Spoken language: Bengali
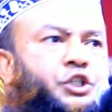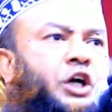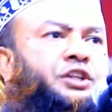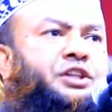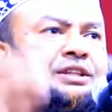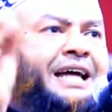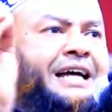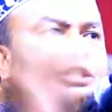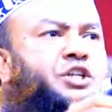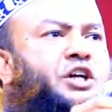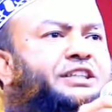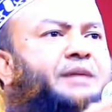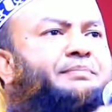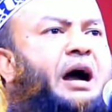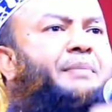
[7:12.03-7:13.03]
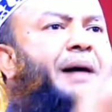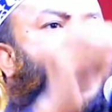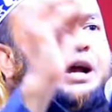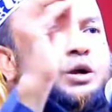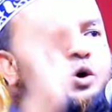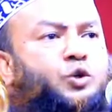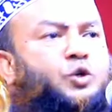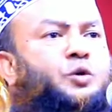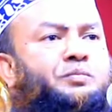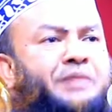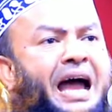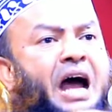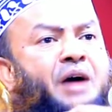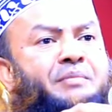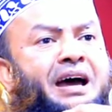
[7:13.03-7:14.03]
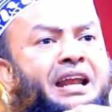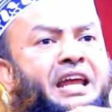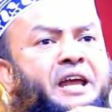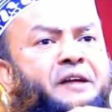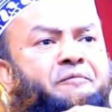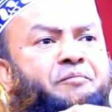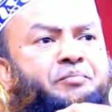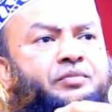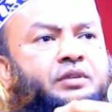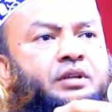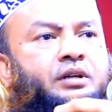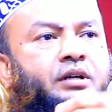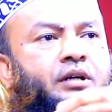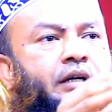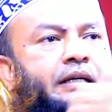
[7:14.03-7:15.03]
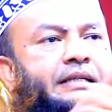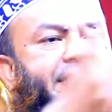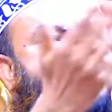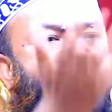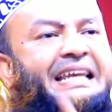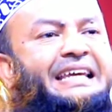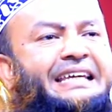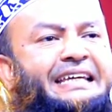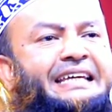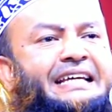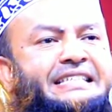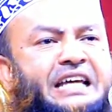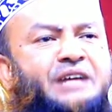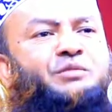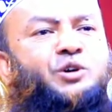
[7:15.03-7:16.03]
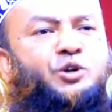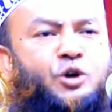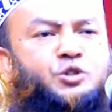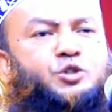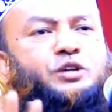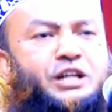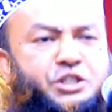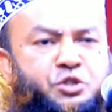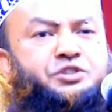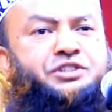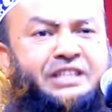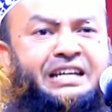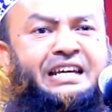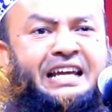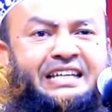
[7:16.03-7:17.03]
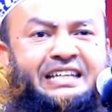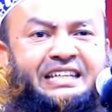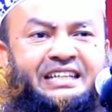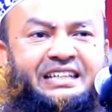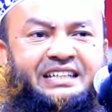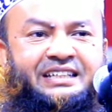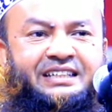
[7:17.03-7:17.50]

সন্তান যদি বাবার হুকুম না মানে জেলে গিয়েছে এমন ঘটনা শুনছেন নাকি